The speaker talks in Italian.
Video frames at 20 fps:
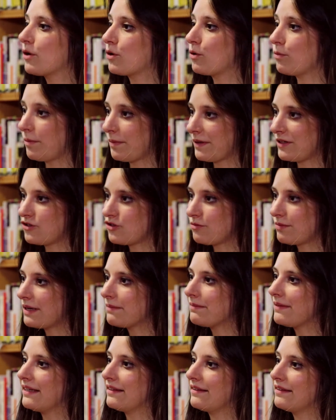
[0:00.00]
occupo
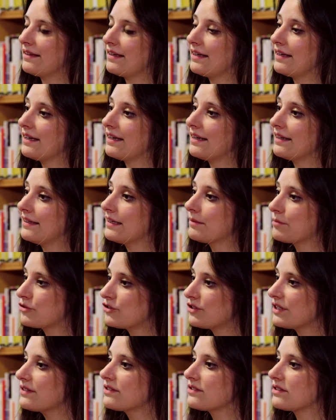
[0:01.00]
principalmente eh, della
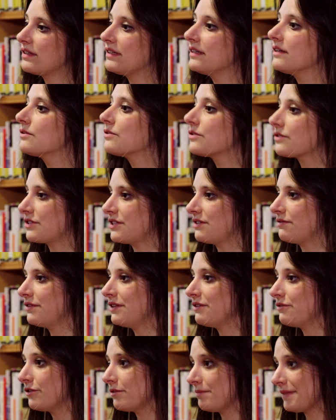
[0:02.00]
progettazione di corsi
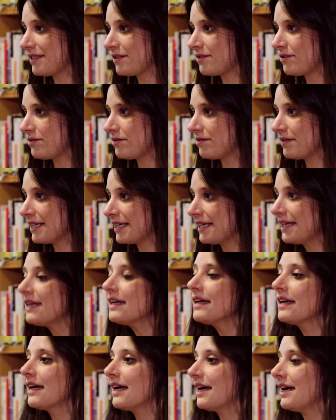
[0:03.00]
di formazione
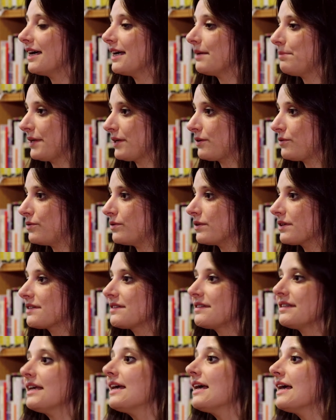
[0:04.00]
eh, e
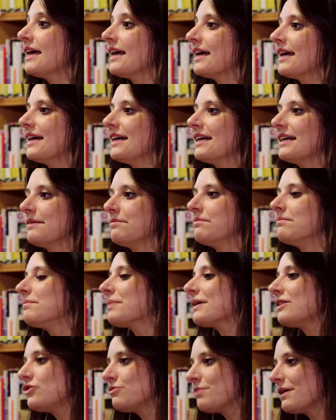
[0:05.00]
percorsi, ehm,
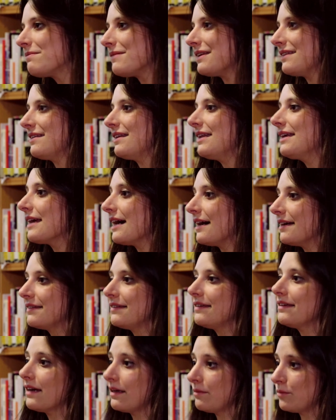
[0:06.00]
principalmente
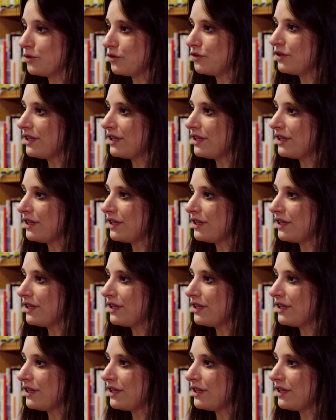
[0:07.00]
legati al mondo